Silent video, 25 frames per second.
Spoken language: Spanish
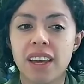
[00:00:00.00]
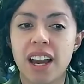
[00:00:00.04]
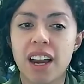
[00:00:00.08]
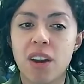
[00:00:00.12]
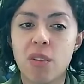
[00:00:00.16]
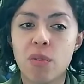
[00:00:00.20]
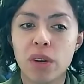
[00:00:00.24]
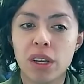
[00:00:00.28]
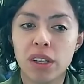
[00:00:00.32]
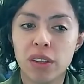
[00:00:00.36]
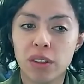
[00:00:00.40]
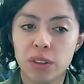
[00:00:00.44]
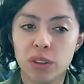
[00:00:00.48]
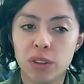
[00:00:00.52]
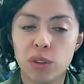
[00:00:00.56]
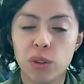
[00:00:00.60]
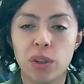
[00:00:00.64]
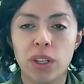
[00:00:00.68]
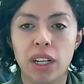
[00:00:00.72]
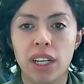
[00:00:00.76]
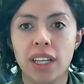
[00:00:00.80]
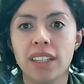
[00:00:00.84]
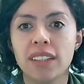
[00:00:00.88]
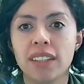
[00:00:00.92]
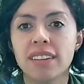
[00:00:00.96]
a una
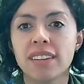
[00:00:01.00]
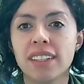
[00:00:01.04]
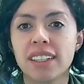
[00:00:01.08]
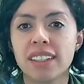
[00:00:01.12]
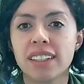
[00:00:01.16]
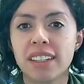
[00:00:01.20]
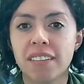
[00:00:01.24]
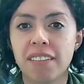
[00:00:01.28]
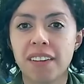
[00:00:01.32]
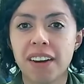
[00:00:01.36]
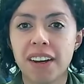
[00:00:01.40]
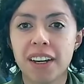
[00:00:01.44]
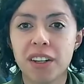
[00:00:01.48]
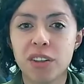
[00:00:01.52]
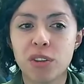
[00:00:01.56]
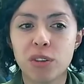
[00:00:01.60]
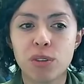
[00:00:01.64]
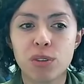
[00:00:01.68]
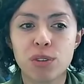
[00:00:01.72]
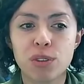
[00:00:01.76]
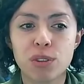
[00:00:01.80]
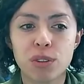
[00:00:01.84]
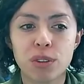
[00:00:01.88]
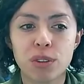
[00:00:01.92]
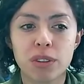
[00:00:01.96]
doctora que trabaja con
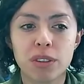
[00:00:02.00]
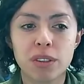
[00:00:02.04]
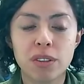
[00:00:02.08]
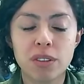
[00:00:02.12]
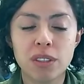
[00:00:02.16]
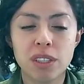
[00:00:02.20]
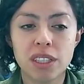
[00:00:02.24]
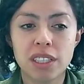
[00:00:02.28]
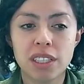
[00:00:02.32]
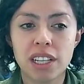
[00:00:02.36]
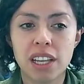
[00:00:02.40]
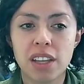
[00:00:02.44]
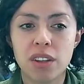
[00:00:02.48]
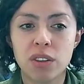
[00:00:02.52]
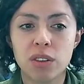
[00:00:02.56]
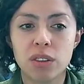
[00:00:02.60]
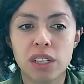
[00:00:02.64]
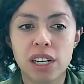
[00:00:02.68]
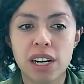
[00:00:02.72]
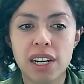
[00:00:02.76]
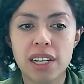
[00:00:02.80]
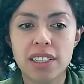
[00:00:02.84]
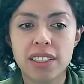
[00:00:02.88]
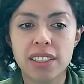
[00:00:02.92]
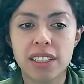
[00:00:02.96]
nosotros, es la
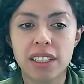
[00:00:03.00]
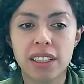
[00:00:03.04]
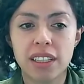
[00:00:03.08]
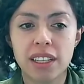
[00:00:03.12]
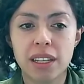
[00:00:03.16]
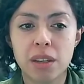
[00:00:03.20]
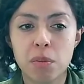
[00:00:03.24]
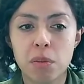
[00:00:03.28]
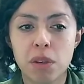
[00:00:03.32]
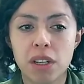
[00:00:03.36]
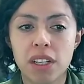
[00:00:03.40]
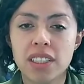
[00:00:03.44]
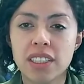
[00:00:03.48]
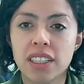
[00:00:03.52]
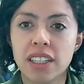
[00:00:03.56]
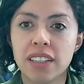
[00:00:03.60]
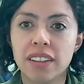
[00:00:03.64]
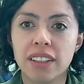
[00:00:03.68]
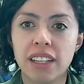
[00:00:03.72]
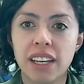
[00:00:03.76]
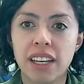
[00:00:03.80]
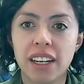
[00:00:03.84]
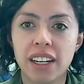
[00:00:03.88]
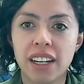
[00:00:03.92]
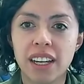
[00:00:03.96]
doctora Lizeth Jiménez
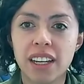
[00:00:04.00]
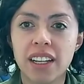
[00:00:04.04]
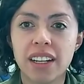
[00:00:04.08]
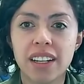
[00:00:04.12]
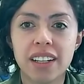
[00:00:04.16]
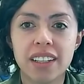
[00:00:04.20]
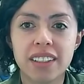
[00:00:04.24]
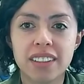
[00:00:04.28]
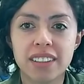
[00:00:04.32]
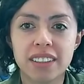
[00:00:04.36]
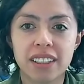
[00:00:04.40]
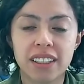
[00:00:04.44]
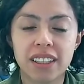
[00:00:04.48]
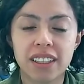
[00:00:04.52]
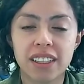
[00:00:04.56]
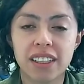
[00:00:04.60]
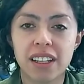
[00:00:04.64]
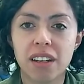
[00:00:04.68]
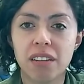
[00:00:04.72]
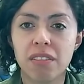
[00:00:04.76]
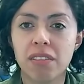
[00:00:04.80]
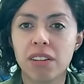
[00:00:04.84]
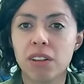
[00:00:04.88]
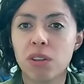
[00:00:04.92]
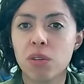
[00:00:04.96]
Santana, egresada de
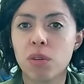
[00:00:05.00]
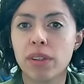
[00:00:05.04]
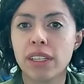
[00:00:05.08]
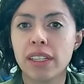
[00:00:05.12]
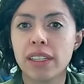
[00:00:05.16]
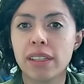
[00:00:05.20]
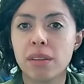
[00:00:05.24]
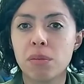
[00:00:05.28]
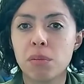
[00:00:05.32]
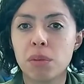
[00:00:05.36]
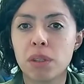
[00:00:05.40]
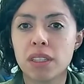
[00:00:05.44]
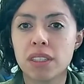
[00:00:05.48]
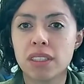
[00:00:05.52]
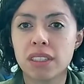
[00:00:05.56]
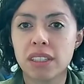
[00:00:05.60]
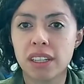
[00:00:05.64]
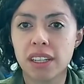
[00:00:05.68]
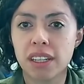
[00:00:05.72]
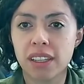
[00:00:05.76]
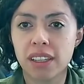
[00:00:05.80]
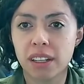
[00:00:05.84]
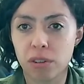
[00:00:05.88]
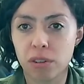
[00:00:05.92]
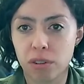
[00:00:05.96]
la Facultad de
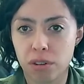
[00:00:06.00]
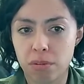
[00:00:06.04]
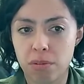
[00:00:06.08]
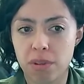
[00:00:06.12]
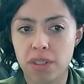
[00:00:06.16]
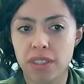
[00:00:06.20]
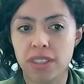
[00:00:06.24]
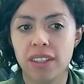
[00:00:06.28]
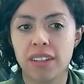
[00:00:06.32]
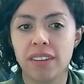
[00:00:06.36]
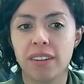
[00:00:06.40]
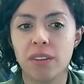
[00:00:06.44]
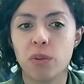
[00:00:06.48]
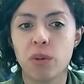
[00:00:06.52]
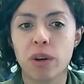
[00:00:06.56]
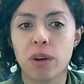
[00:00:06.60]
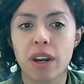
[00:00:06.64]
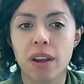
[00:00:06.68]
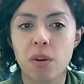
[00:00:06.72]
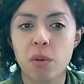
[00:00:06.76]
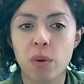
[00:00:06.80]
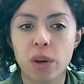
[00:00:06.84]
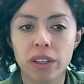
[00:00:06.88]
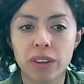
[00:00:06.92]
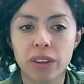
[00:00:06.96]
Medicina de la Universidad de
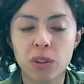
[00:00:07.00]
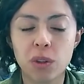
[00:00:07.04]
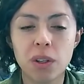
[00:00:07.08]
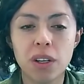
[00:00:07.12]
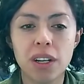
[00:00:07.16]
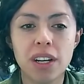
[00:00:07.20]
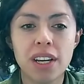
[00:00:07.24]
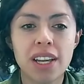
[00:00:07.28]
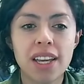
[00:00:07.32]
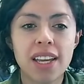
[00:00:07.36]
Guanajuato.